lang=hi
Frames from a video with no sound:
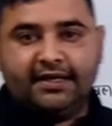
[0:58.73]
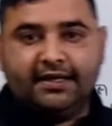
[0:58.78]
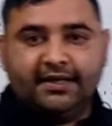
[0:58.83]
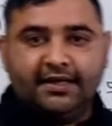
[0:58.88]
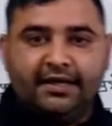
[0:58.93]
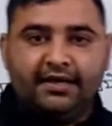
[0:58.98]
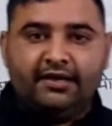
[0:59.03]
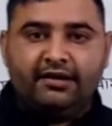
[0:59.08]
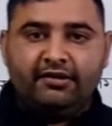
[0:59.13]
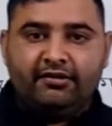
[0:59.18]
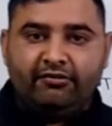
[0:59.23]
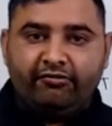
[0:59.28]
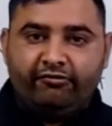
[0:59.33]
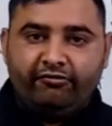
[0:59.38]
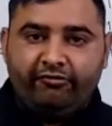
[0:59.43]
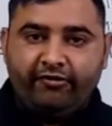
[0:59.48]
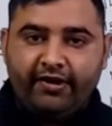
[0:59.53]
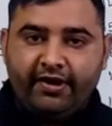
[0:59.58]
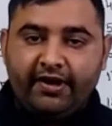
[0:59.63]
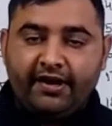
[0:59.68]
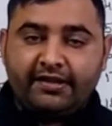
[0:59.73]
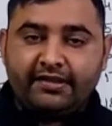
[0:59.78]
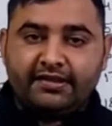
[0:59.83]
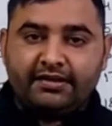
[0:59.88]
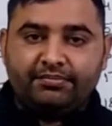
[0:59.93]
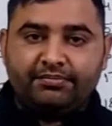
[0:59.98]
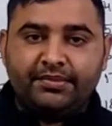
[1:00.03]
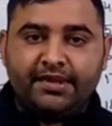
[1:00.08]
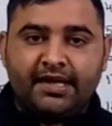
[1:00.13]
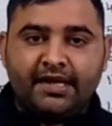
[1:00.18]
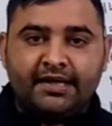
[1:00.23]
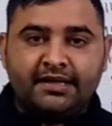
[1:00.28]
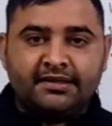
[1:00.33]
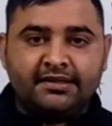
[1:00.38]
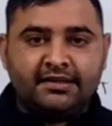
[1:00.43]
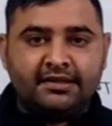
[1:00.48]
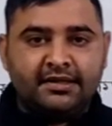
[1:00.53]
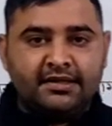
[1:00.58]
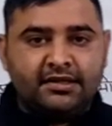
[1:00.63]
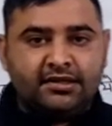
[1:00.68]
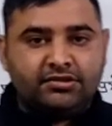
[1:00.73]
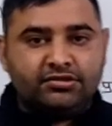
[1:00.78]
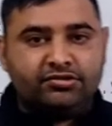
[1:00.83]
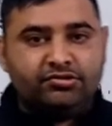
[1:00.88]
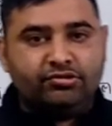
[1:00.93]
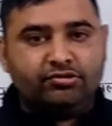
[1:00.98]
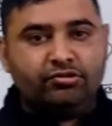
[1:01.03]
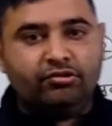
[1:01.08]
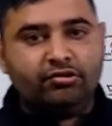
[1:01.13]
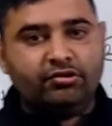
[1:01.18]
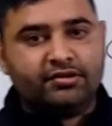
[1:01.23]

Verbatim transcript: हैं वह शब्दांश जो